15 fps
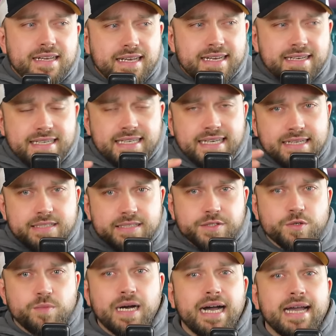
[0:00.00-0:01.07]
in die ganze
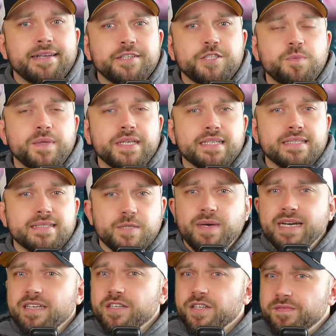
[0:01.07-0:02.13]
Nummer reinspielt. Ich
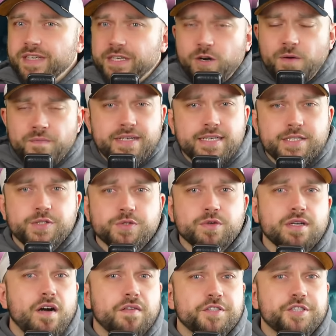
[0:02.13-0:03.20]
meine, wir kommen wieder
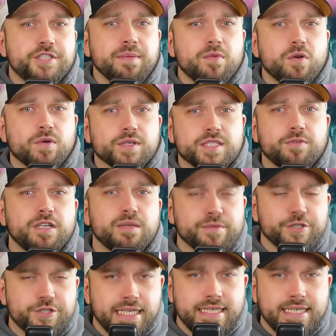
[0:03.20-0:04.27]
zurück auf Shimo. Es wurde
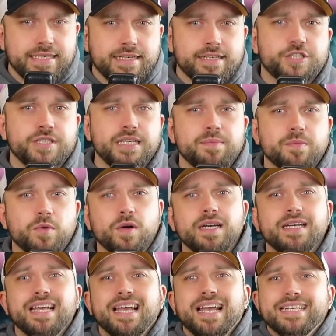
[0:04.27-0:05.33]
bestätigt, dass Shimo
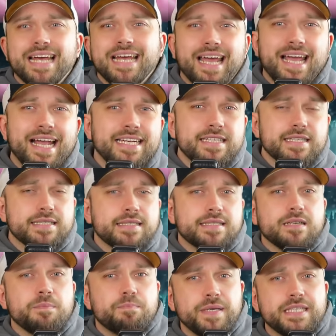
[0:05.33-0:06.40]
der
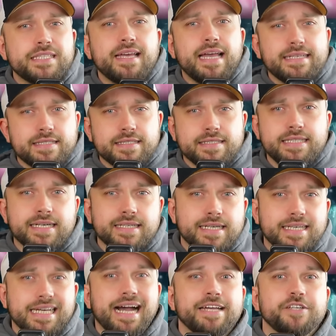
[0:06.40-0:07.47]
älteste bisher existierende
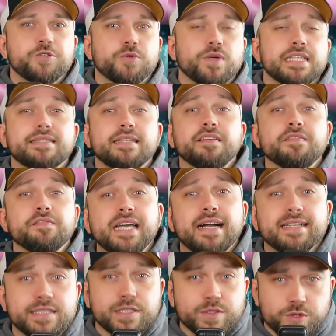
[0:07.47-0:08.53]
Kaiju ist, den wir
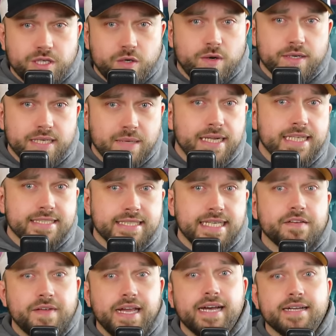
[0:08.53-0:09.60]
als Zuschauer jemals
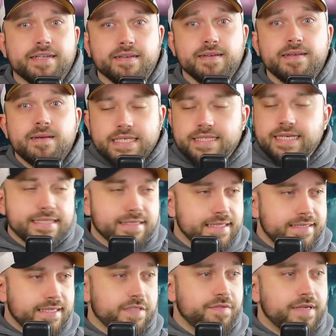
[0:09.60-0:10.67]
sehen werden. Das heißt
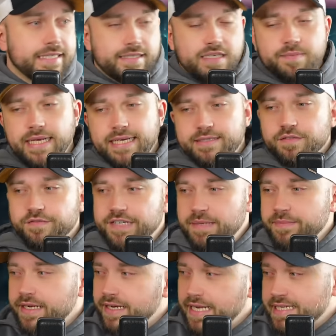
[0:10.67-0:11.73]
nicht, dass vielleicht dann im nächsten
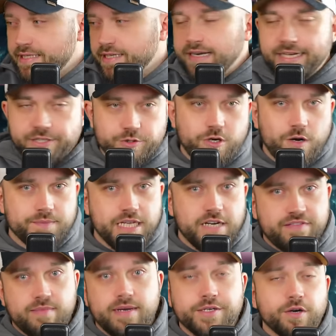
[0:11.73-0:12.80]
Film der nächste Kaiju kommt, der auf
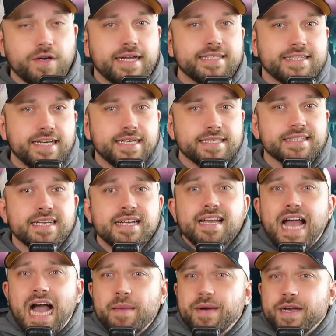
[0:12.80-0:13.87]
einmal noch älter ist.
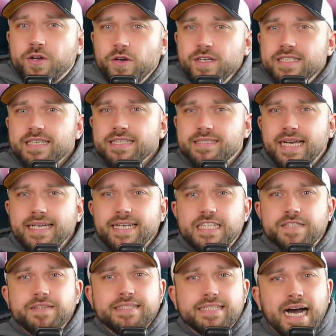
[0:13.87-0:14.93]
Aber könnte es sein,
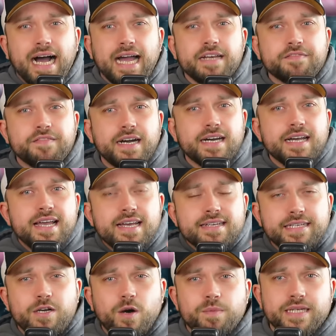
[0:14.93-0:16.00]
dass wir da einfach
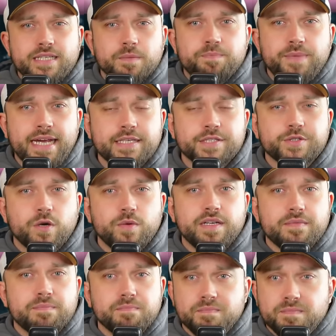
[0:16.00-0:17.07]
die komplette
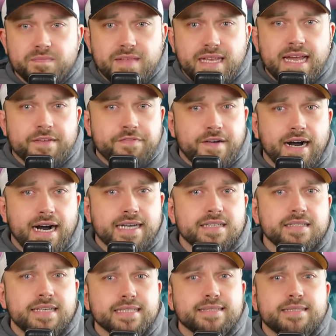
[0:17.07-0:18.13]
Backstory
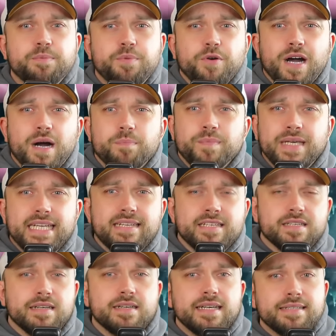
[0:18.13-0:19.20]
erfahren, dass die
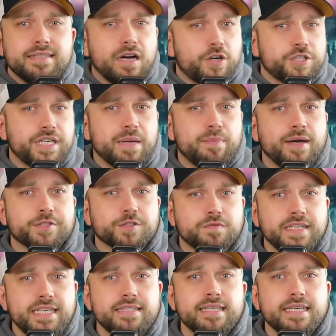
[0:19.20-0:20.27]
Pyramiden ja auch scheinbar so
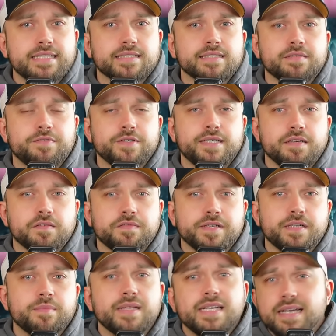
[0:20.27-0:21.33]
wichtig sind für den
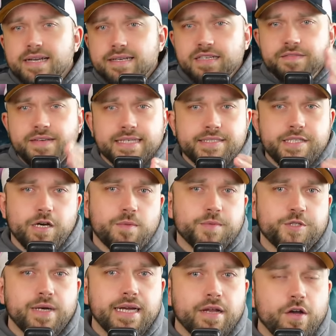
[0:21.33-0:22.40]
Film, die wir jetzt hier auch im
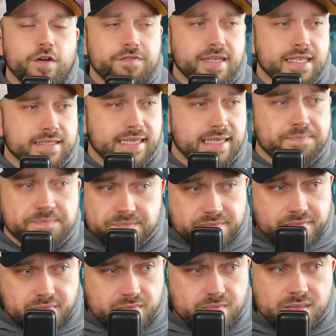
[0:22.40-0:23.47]
Trailer öfter sehen?
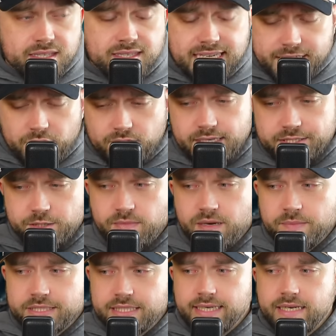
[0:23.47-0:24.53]
Gehe ich auch gleich nochmal
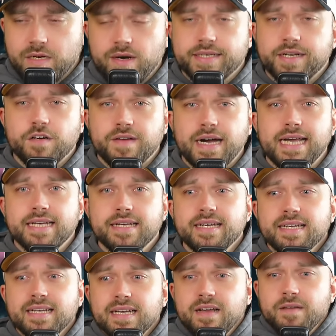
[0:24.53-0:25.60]
ein bisschen genauer drauf ein
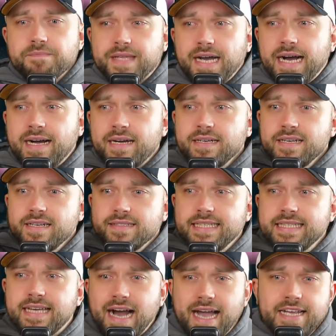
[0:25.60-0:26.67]
da
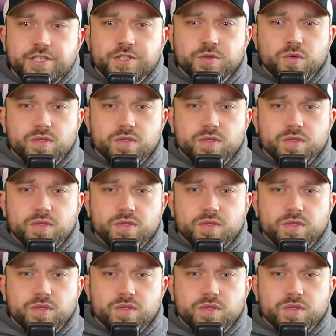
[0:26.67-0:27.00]
die Kaiju